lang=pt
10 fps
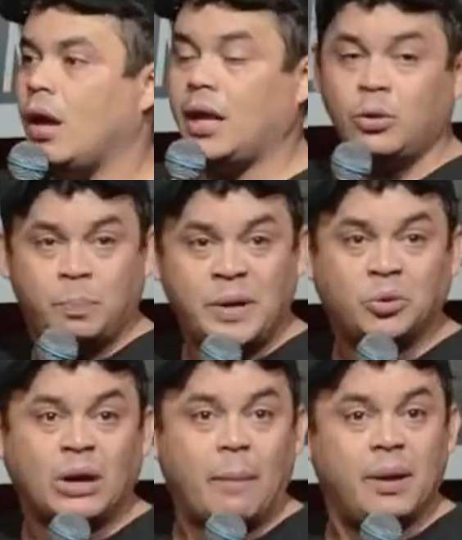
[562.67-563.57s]
Ele não
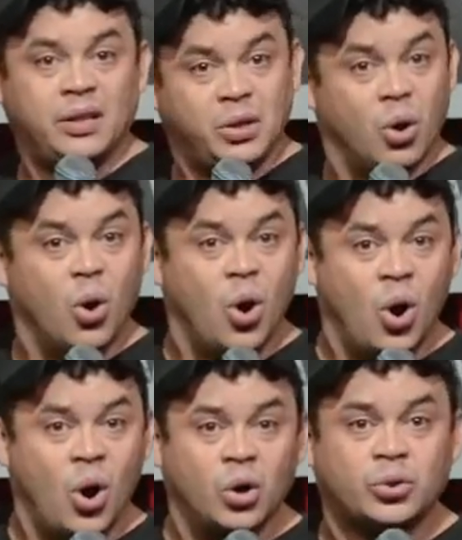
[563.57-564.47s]
pinta o cabelo de
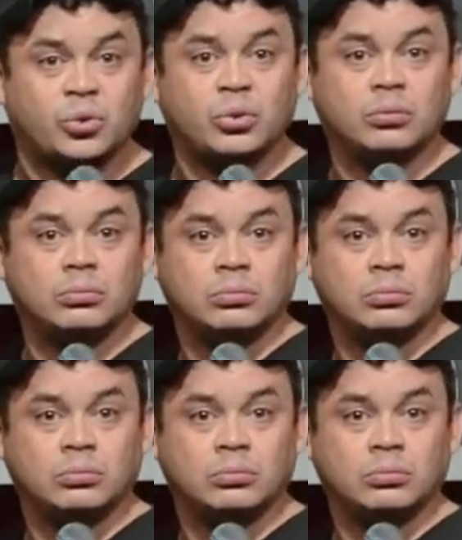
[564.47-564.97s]
roxo.